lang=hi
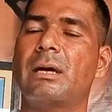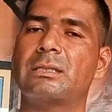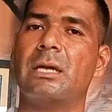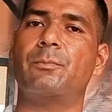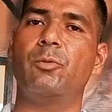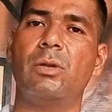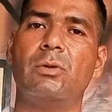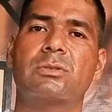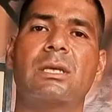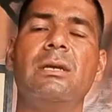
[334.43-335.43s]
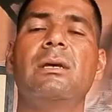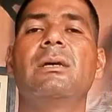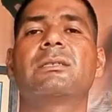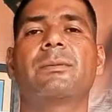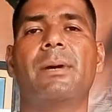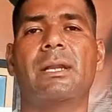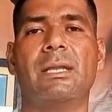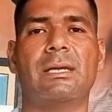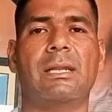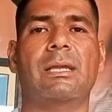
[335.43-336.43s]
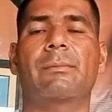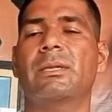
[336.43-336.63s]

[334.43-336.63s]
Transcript: हज़ार पूरे उसके जमा नहीं करेंगे